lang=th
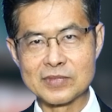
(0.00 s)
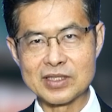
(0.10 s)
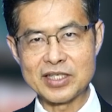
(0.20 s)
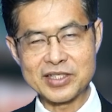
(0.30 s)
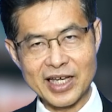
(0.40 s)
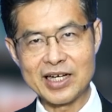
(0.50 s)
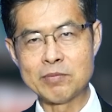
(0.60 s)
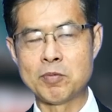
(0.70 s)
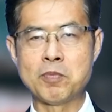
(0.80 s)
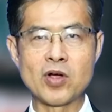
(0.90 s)
ได้ใช้ระ
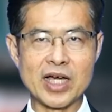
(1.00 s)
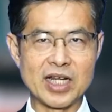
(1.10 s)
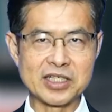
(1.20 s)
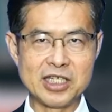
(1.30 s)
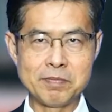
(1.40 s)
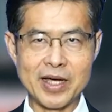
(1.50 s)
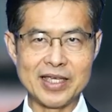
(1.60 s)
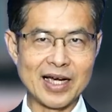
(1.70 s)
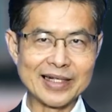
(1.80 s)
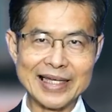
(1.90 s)
บบป้องกันอัคคีภัย
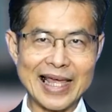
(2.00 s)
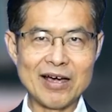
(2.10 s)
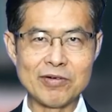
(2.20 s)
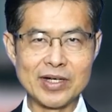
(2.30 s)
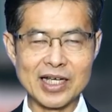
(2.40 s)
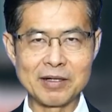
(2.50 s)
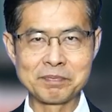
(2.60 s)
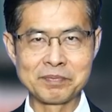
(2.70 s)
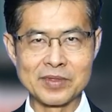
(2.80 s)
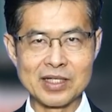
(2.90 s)
อย่างดีแล้วนะครับ
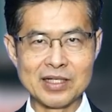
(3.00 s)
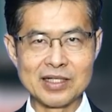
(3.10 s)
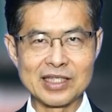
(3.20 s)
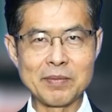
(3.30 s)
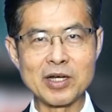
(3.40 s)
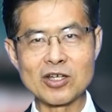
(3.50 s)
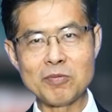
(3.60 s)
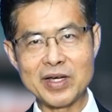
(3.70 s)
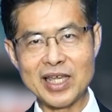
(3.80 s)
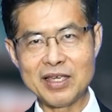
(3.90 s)
แต่มันก็
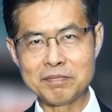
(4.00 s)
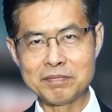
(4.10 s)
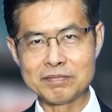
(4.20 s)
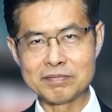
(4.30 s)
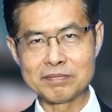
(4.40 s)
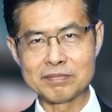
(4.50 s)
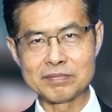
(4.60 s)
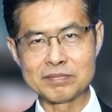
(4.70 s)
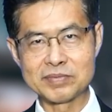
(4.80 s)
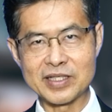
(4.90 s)
ไม่ได้
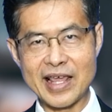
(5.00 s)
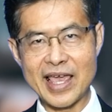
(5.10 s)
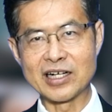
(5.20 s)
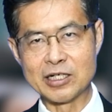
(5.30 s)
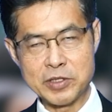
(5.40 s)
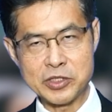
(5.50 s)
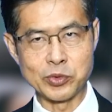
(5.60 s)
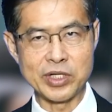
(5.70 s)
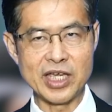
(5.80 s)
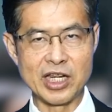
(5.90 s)
แสดงหรือพิสูจ
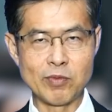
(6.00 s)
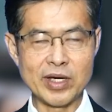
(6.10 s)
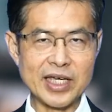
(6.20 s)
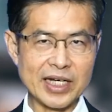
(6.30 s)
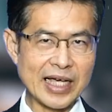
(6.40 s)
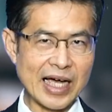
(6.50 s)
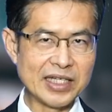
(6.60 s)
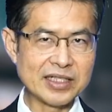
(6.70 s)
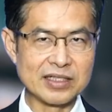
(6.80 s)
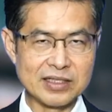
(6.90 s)
น์ให้เห็นว่าเหตุการณ์
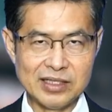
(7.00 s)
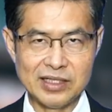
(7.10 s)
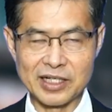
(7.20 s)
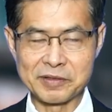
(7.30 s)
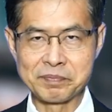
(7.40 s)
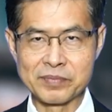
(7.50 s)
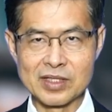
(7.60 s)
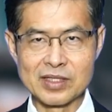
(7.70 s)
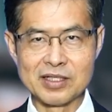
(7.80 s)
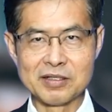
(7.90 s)
ที่เกิดขึ้นเนี่ย
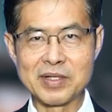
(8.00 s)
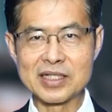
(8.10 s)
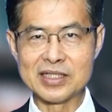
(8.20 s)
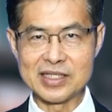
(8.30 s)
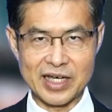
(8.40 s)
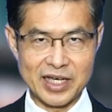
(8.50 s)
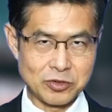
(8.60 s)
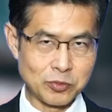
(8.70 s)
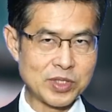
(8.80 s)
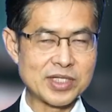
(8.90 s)
มันเกิดจากเหตุ
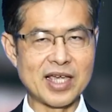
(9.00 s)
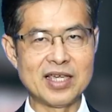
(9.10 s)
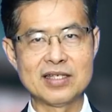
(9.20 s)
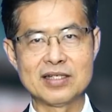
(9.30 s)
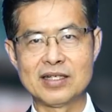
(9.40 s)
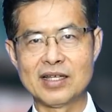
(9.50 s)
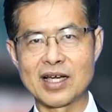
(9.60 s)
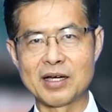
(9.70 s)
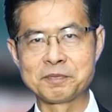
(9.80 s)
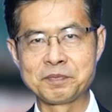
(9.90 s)
สุวิสัยนะครับ